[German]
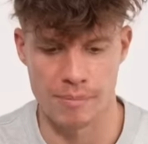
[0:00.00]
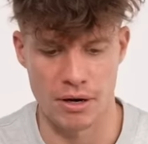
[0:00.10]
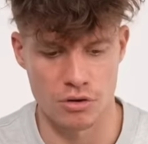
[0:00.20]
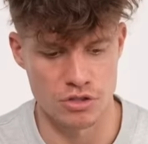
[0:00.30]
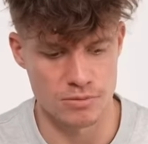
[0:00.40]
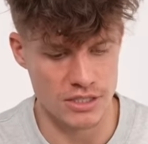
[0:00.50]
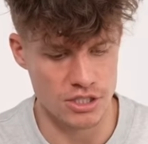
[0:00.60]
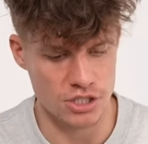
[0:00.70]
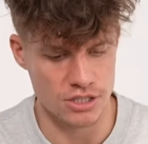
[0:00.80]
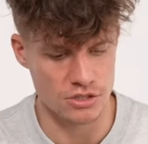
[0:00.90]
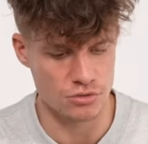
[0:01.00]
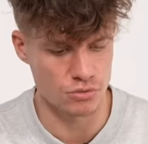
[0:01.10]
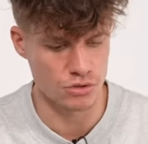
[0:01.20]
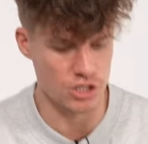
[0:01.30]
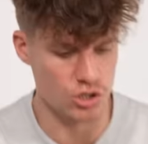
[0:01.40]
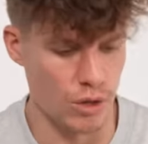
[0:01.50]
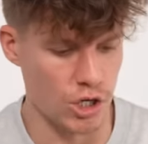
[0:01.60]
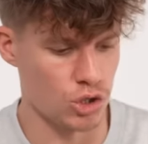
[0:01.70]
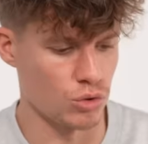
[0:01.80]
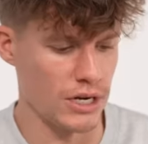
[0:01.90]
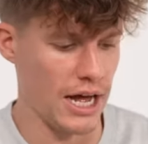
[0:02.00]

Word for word: verpackungsmäßig ganz gut. Ist sogar schon